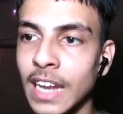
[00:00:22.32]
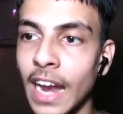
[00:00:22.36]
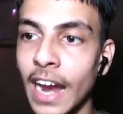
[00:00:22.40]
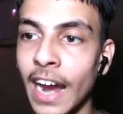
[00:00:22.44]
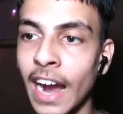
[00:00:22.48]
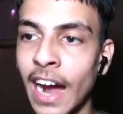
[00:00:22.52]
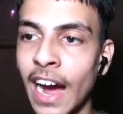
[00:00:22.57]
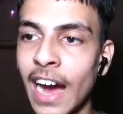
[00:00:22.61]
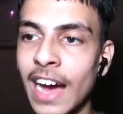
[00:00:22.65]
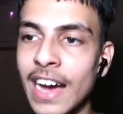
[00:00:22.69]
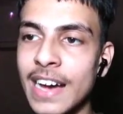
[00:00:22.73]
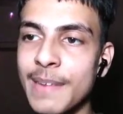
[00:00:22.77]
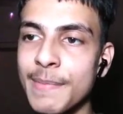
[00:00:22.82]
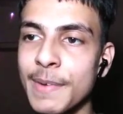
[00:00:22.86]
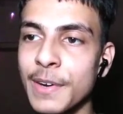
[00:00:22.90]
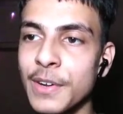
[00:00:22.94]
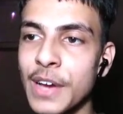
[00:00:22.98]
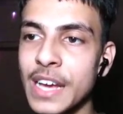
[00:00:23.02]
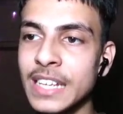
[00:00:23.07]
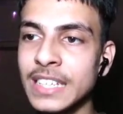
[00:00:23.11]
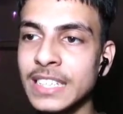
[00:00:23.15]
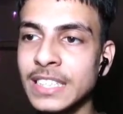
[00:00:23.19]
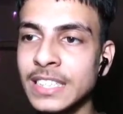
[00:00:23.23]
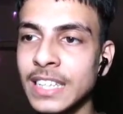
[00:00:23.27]
ऐसे हाँ,
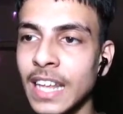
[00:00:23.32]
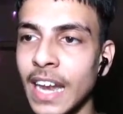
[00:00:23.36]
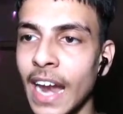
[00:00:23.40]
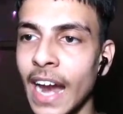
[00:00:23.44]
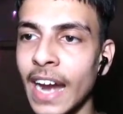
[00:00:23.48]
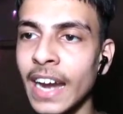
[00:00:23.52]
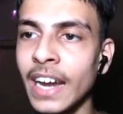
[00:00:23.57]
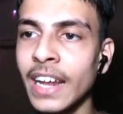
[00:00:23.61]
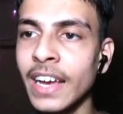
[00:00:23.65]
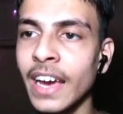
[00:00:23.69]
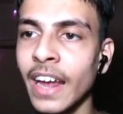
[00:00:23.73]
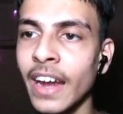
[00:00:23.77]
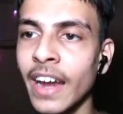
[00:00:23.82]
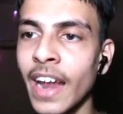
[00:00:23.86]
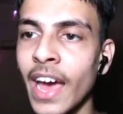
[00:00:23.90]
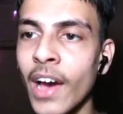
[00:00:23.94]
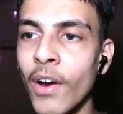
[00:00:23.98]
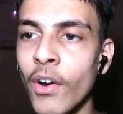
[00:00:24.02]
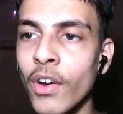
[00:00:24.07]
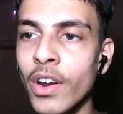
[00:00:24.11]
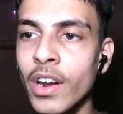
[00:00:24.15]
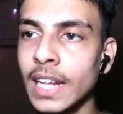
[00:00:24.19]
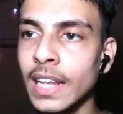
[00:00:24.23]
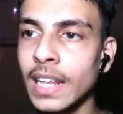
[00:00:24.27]
मेरे को ऐसे स्लाइड
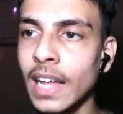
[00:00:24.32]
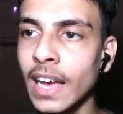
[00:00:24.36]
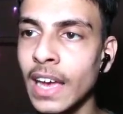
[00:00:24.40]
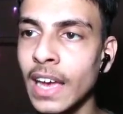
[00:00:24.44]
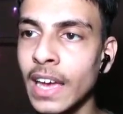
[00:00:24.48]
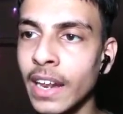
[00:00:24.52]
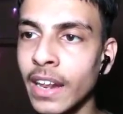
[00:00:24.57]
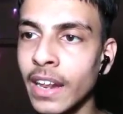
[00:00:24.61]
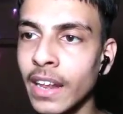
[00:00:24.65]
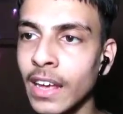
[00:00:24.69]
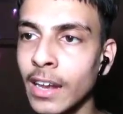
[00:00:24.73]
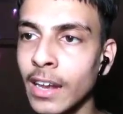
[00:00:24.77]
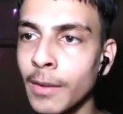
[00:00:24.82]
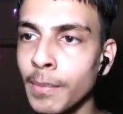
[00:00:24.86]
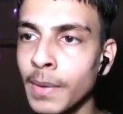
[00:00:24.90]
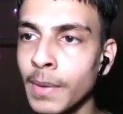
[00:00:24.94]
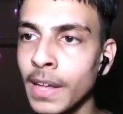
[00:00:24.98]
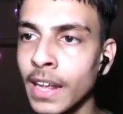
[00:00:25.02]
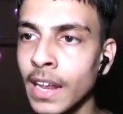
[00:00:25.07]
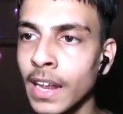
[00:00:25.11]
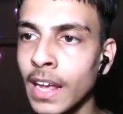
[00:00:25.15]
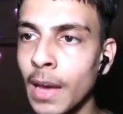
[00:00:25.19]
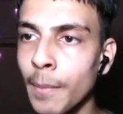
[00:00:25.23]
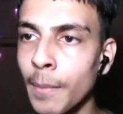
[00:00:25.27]
करना है शायद आगे
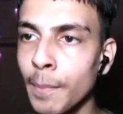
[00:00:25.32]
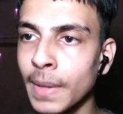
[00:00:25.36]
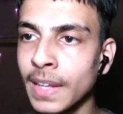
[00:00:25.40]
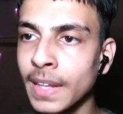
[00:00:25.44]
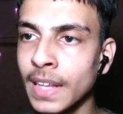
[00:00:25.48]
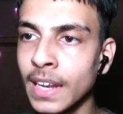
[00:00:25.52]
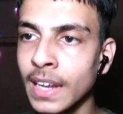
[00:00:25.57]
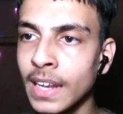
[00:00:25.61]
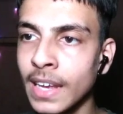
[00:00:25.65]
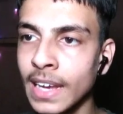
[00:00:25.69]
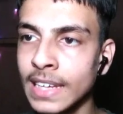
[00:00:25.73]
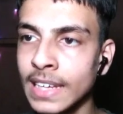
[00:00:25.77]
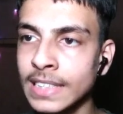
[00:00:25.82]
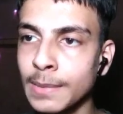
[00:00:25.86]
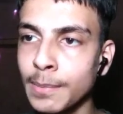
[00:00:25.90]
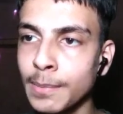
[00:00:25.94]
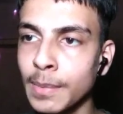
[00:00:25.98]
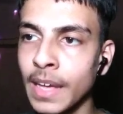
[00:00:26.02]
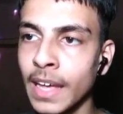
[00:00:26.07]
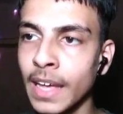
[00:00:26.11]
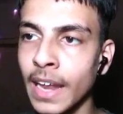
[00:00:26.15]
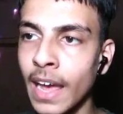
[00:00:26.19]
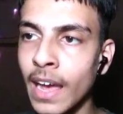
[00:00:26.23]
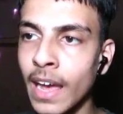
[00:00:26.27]
रियल प्लेयर है या पता नहीं कैसे